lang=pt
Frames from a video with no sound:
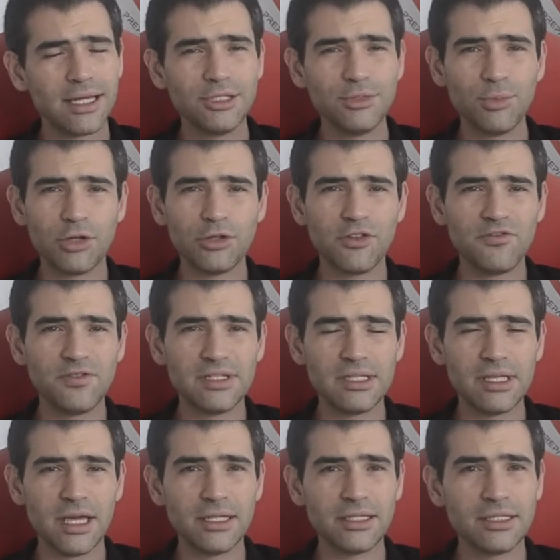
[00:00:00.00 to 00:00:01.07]
de modo
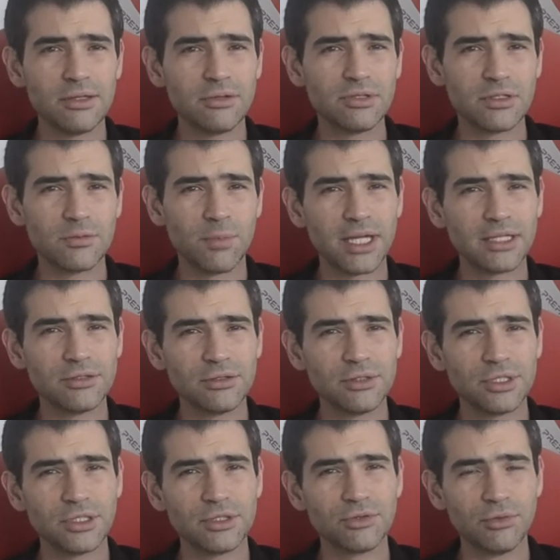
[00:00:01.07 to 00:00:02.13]
eficiente seus espaços
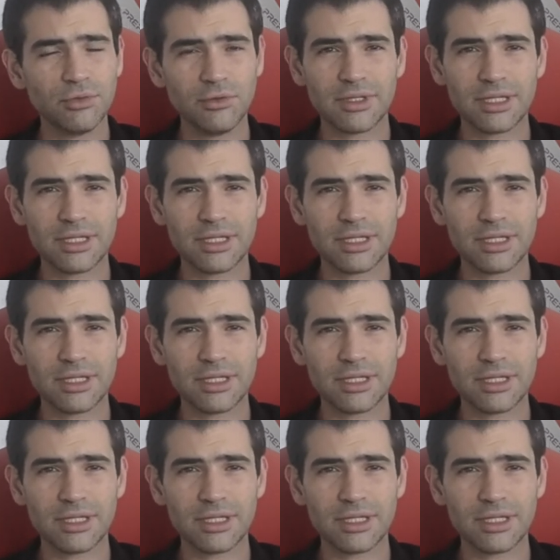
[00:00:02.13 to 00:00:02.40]
de estudo e